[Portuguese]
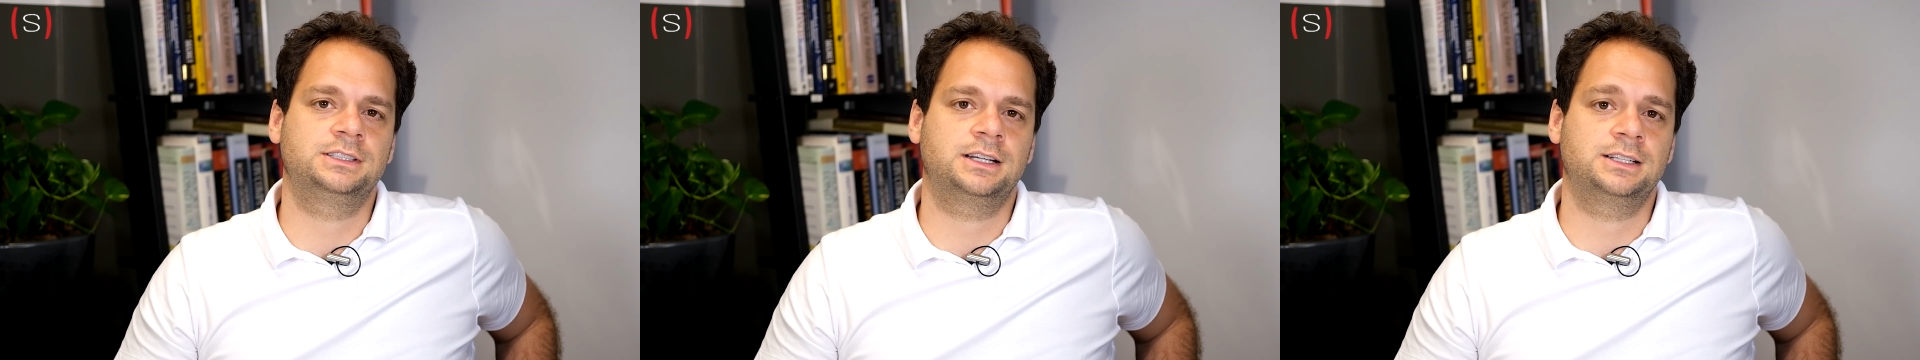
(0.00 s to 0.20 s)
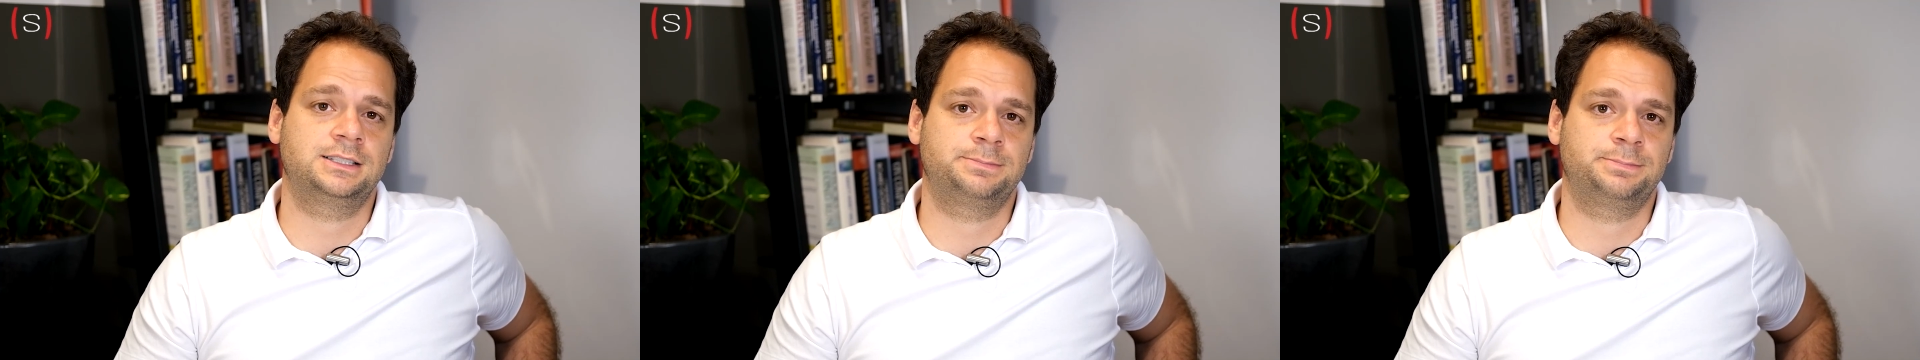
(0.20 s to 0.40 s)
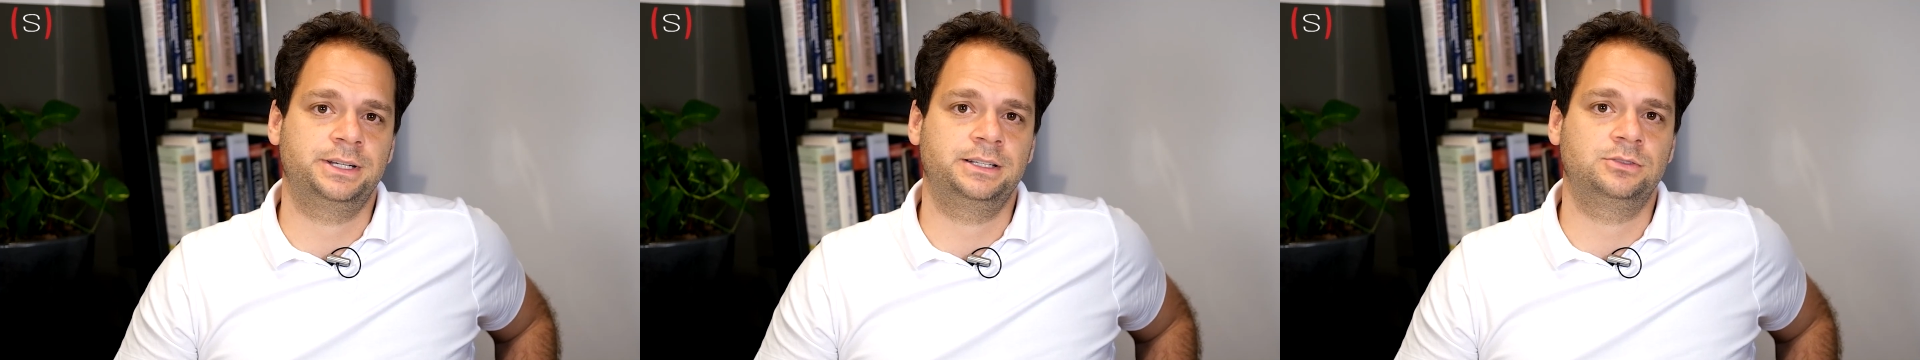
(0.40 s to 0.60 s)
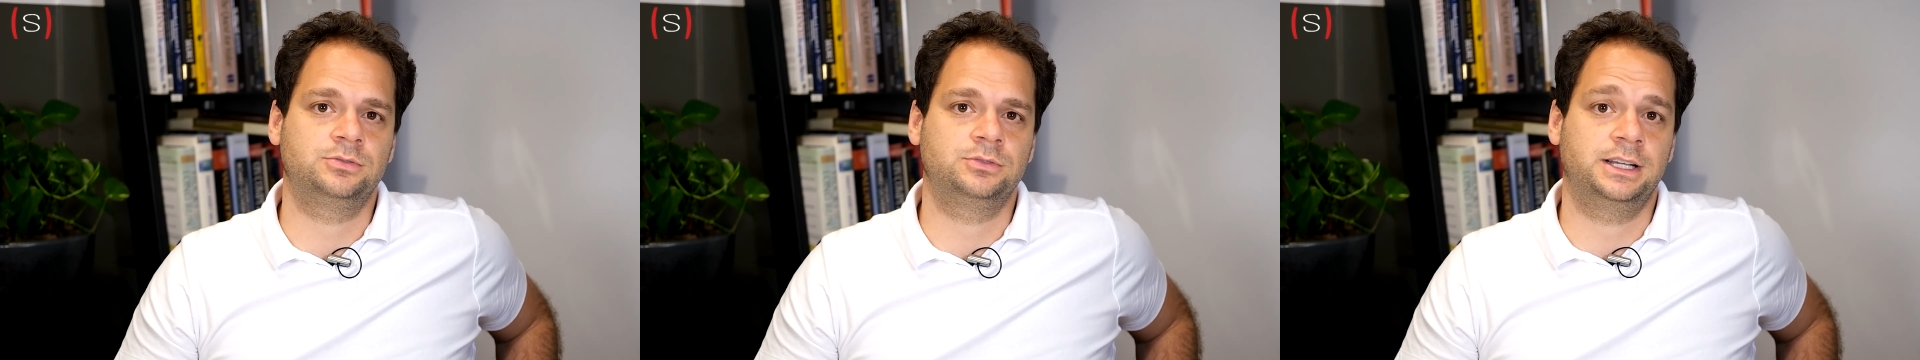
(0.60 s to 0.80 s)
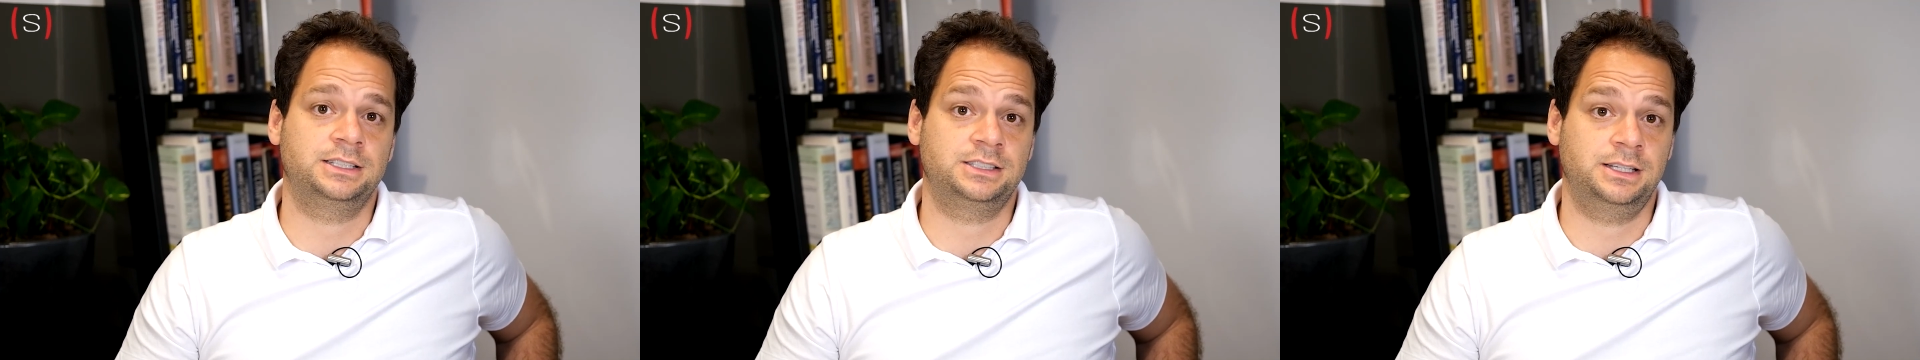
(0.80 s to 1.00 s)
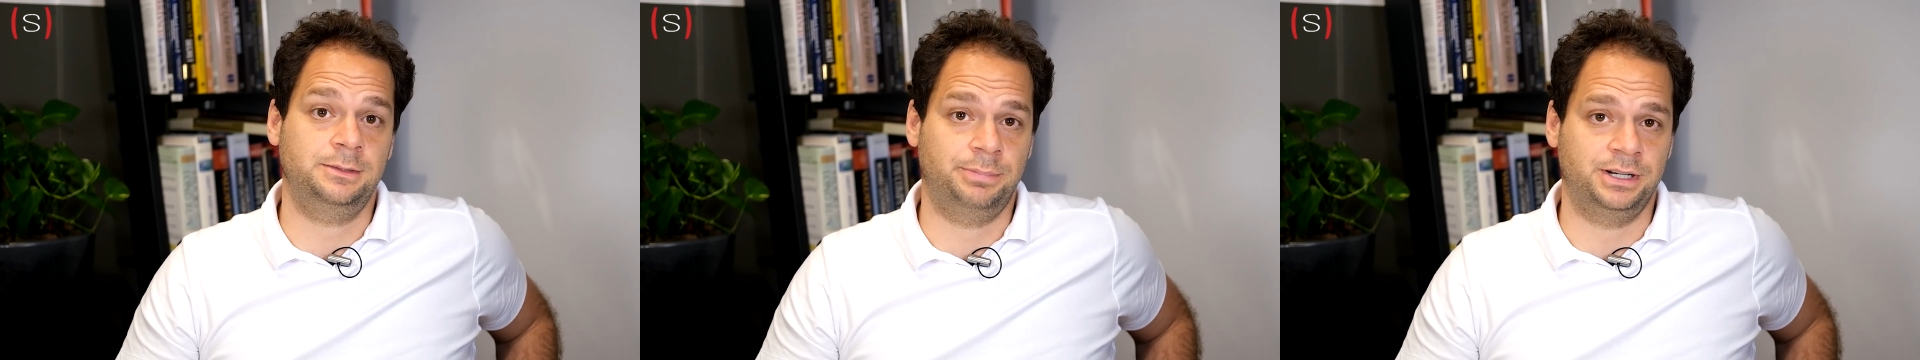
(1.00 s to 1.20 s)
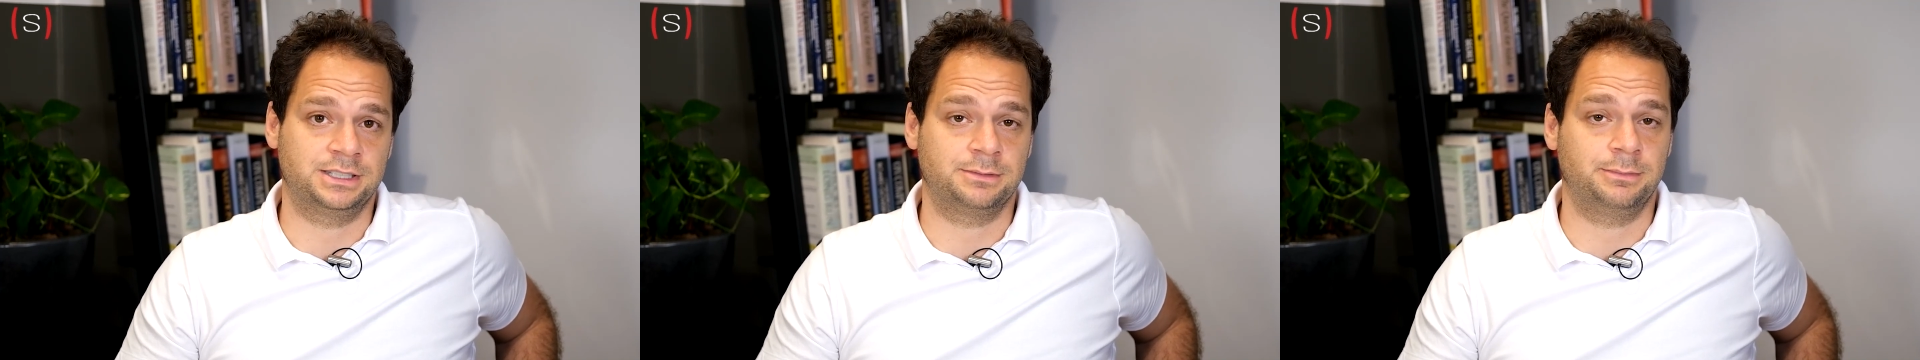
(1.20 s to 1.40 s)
a respeito desta empresa.